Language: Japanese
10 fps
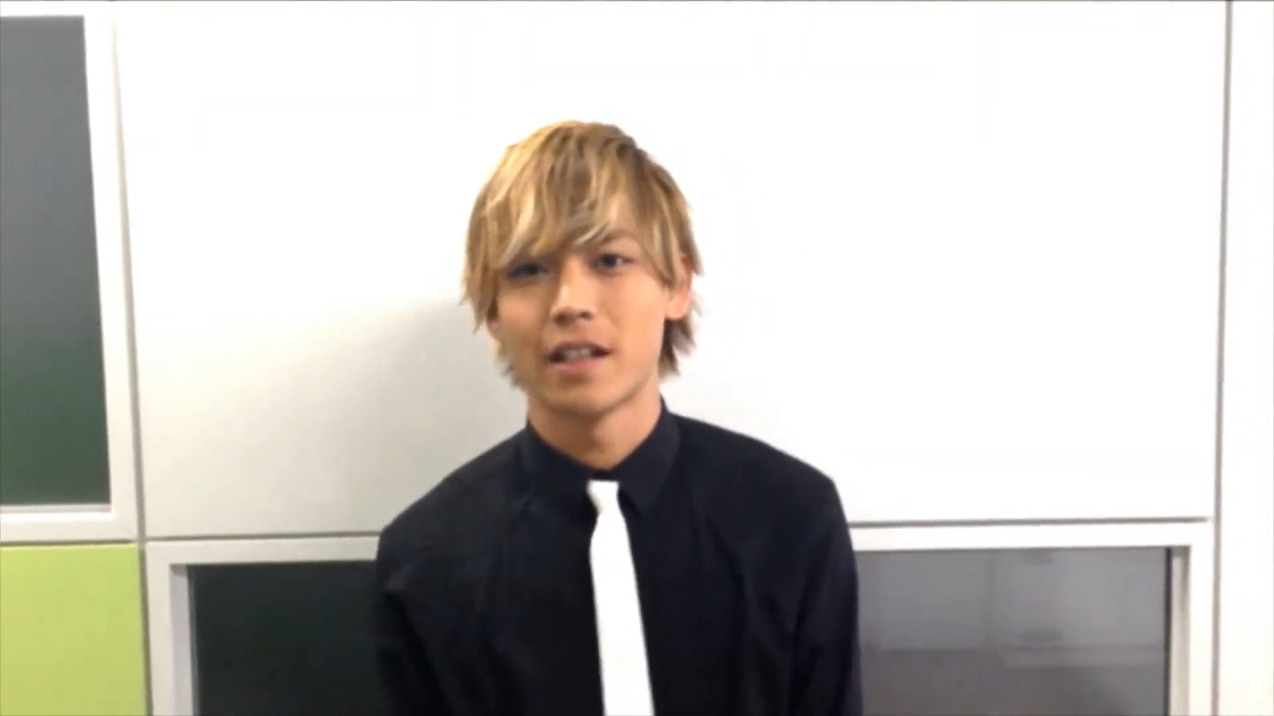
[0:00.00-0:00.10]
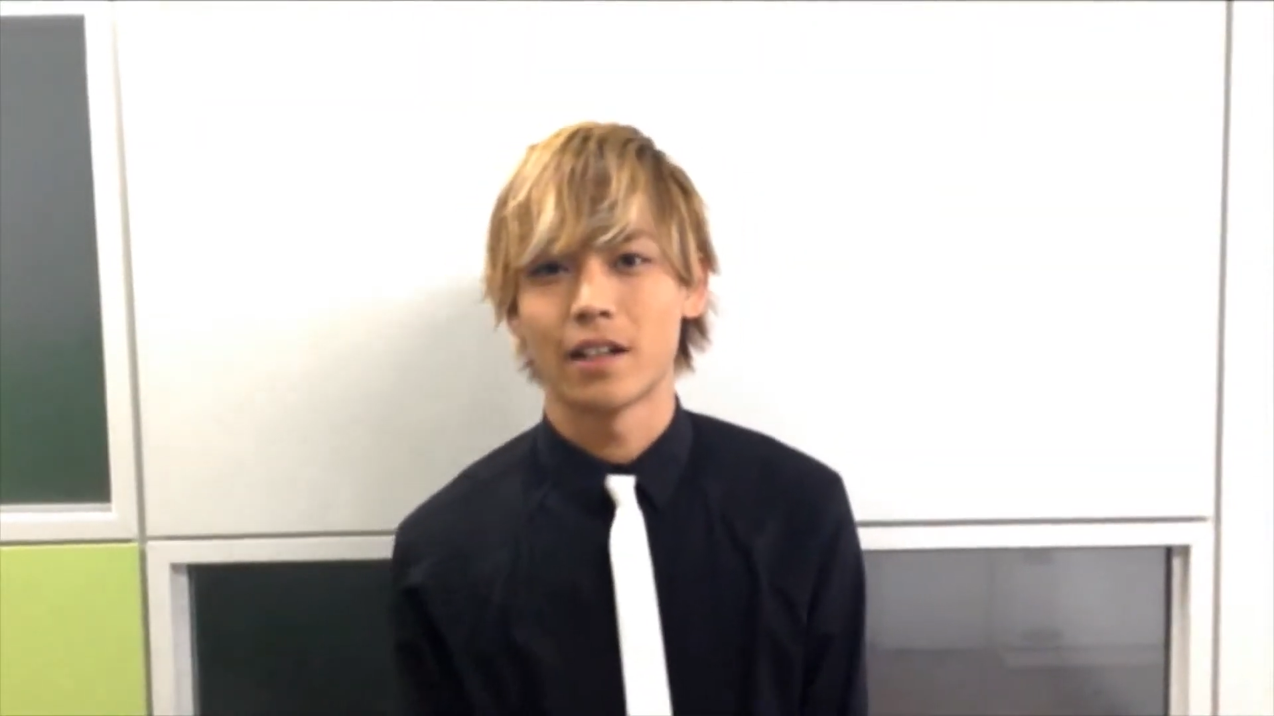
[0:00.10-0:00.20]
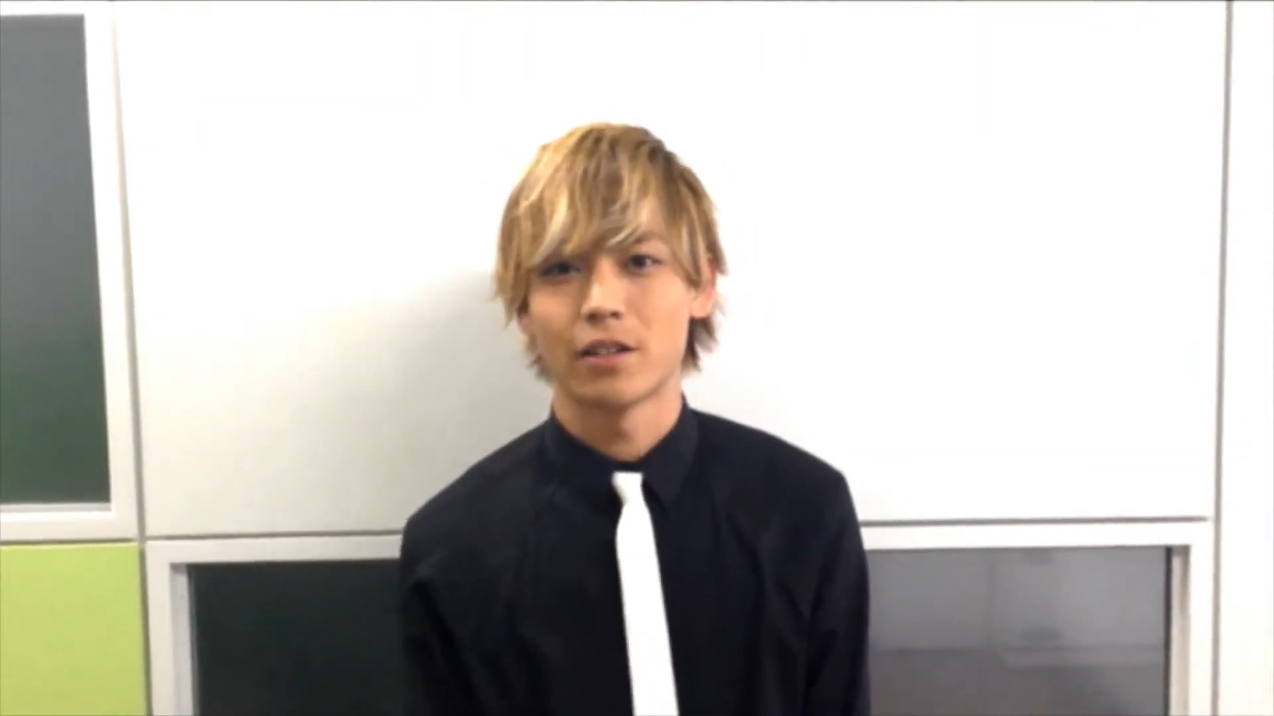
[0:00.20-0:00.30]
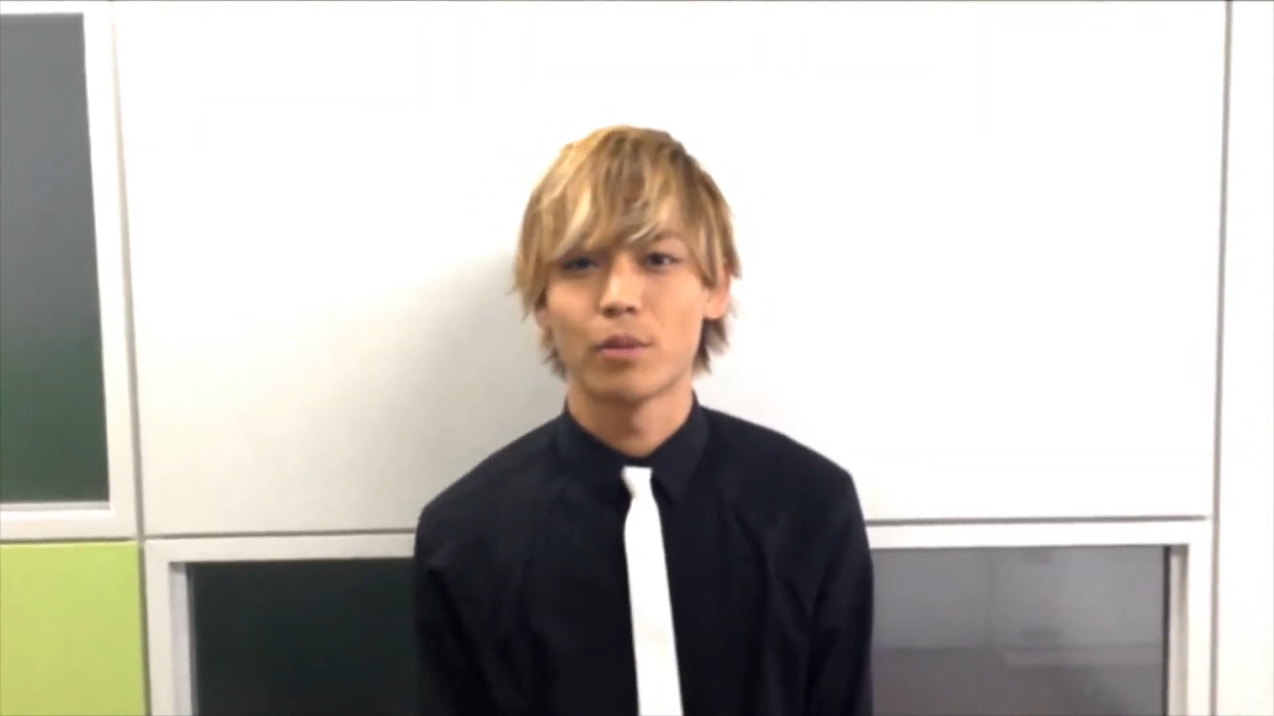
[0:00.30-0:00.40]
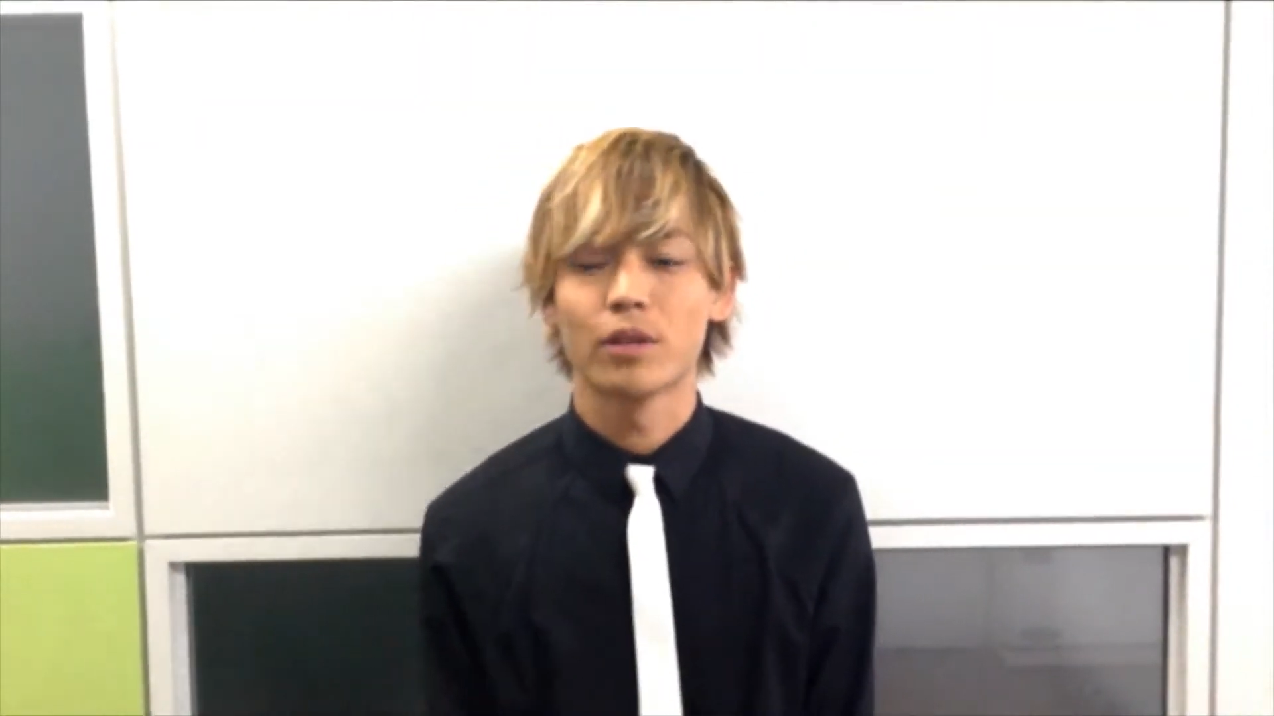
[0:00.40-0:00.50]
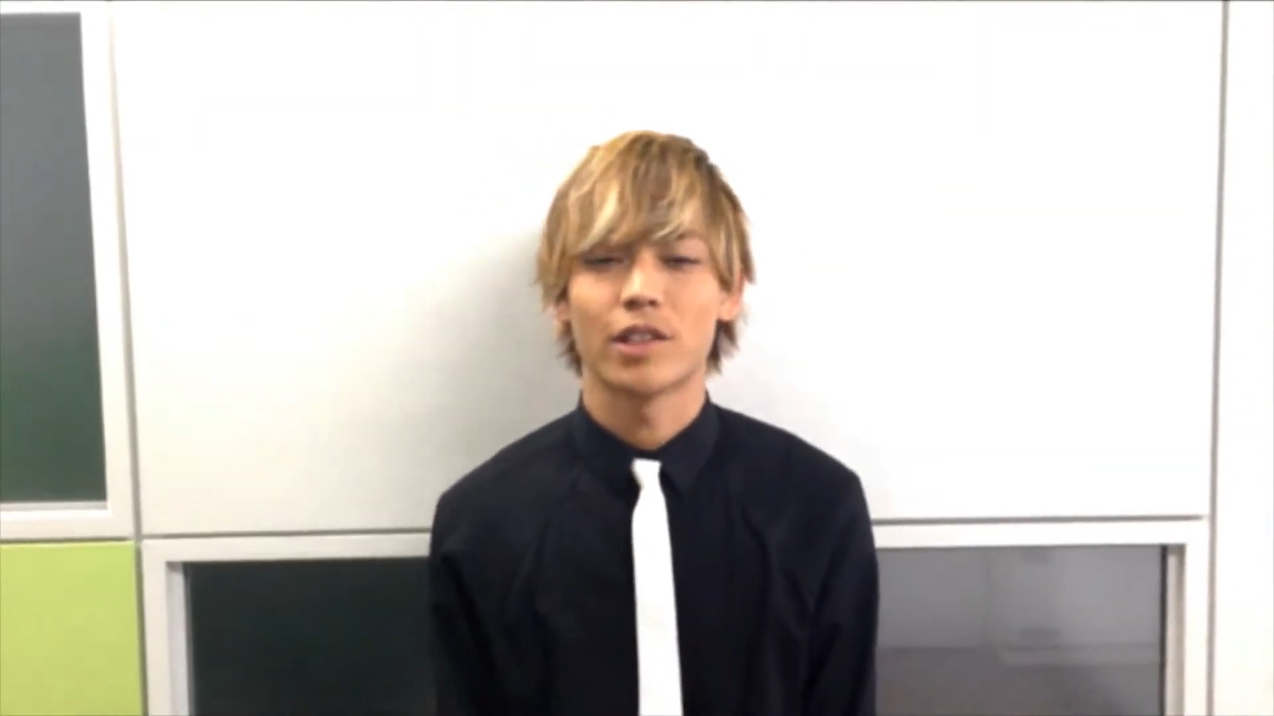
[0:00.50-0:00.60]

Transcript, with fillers: あの僕